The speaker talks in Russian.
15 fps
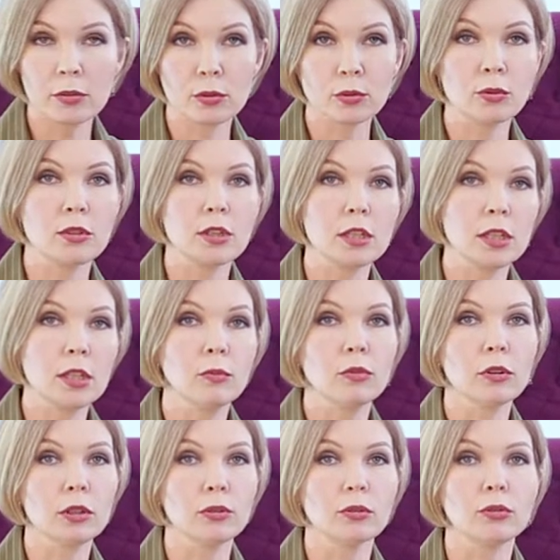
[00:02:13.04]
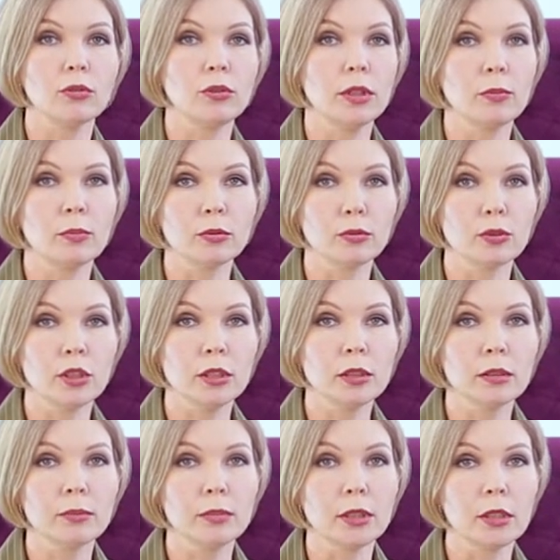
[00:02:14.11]
всю ту систему, которую я
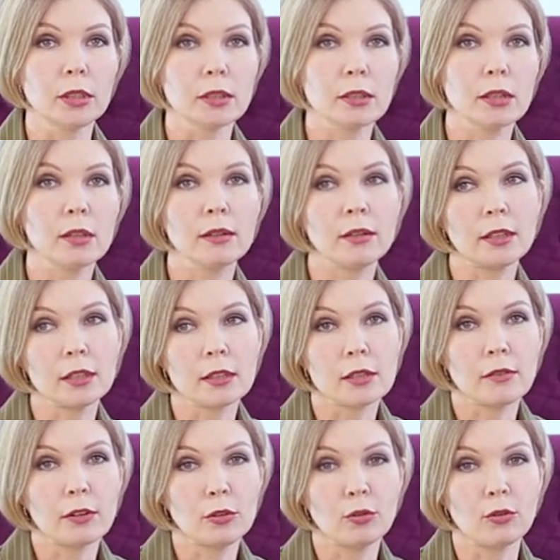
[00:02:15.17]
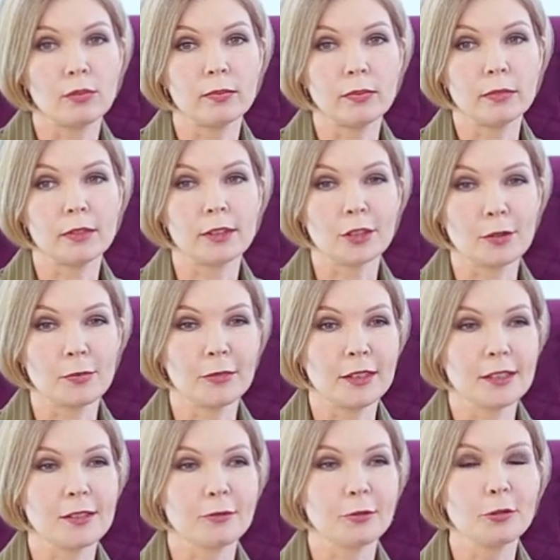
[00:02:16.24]
получила, перенесла на свое, скажем,
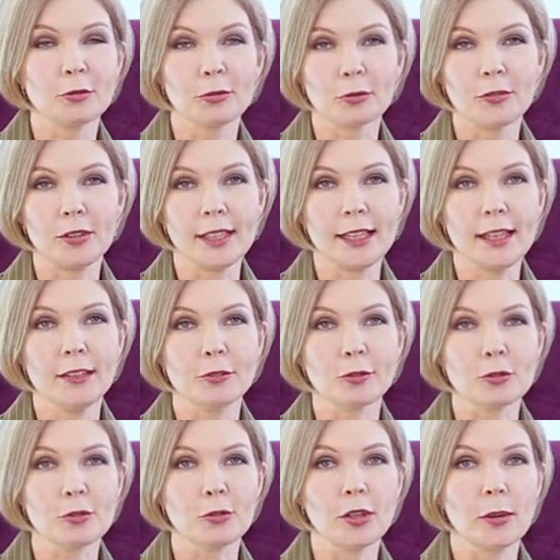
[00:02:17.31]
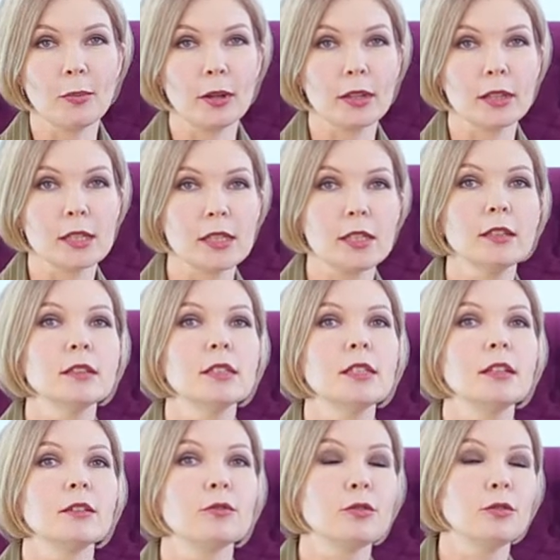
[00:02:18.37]
на свой круг влияния, то, что я могла сделать,
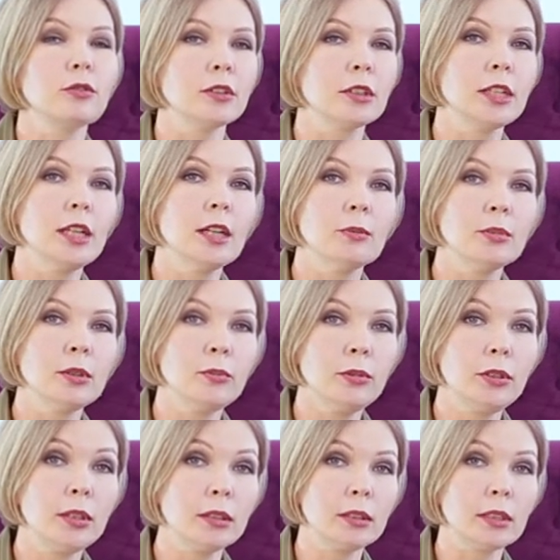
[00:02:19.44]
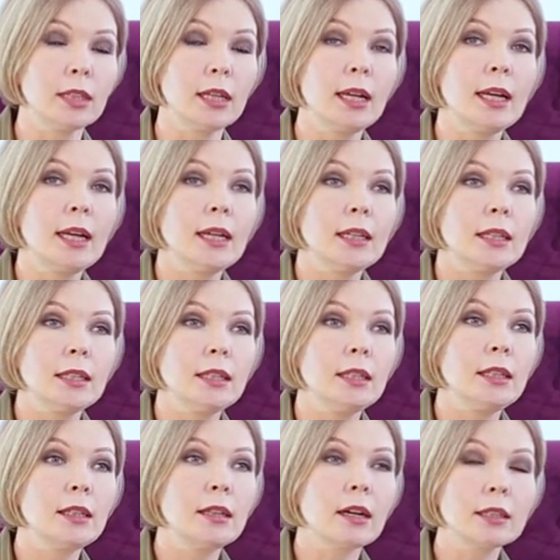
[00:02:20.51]
я все это применила.
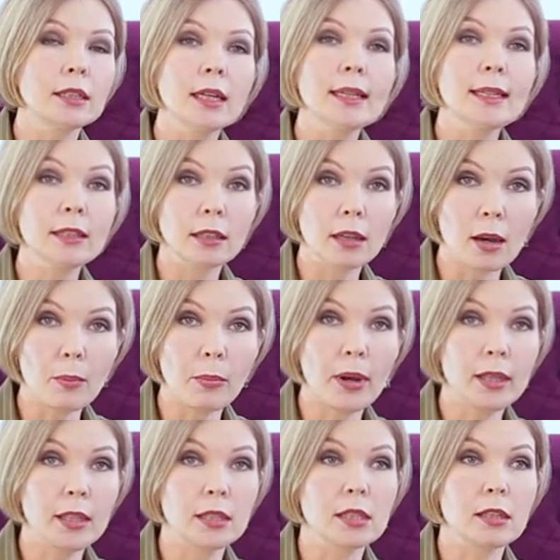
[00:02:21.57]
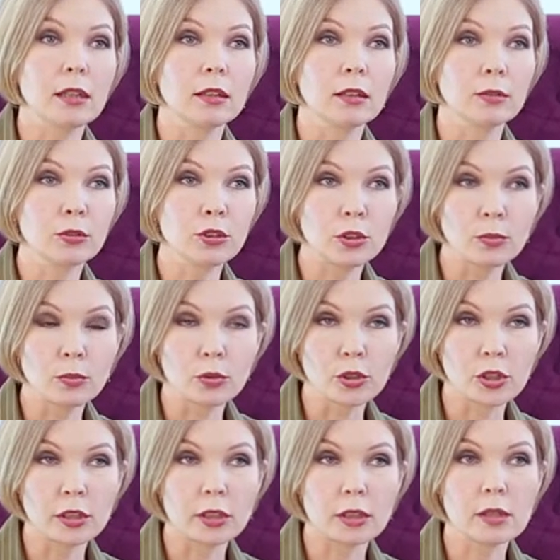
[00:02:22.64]
И когда эта компания стала очень
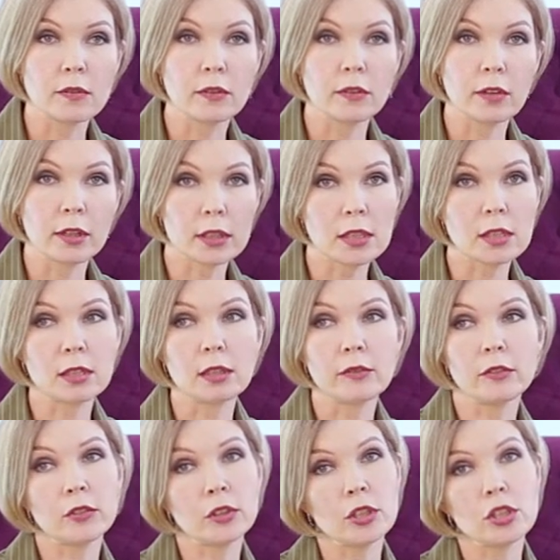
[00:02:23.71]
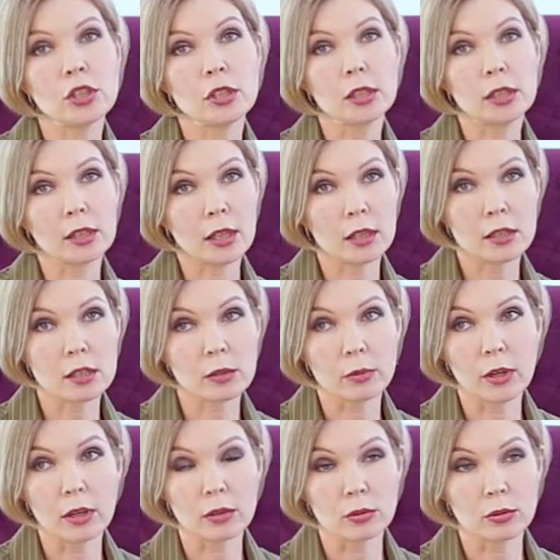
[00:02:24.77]
мощно развиваться, в 2013
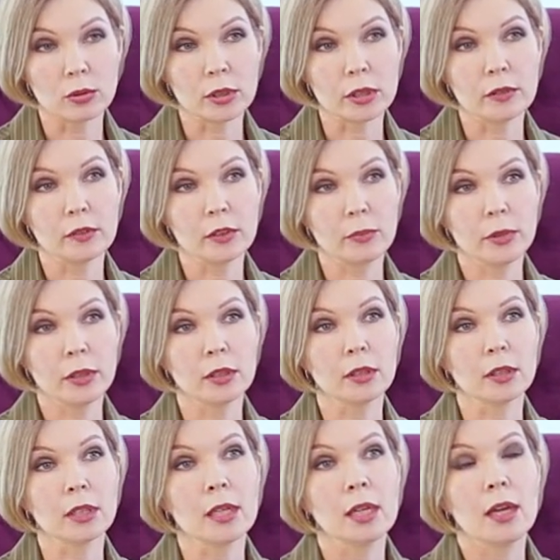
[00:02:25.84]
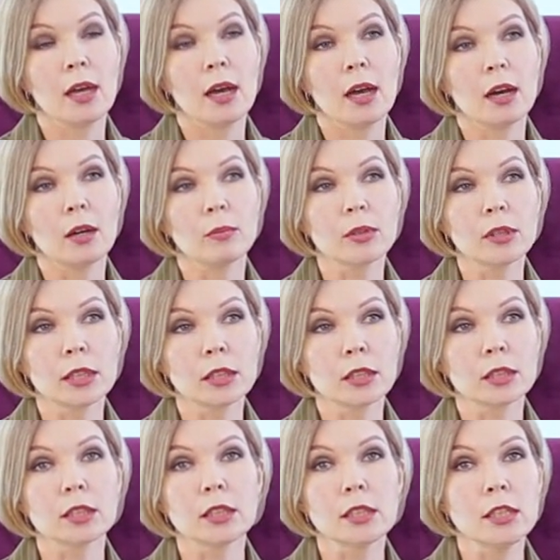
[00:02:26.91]
году одновременно а, было
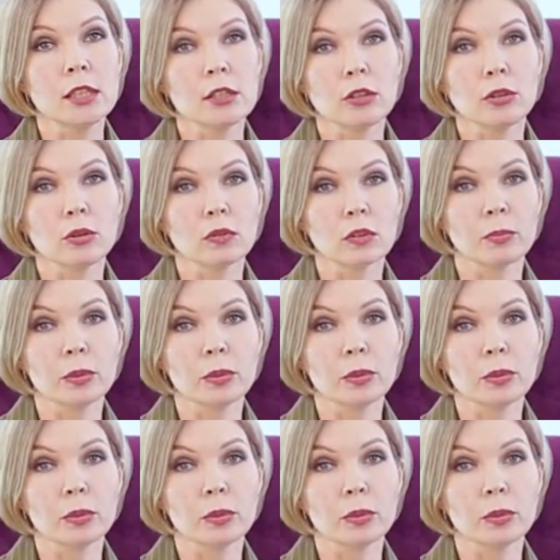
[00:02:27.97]
открыто 10 новых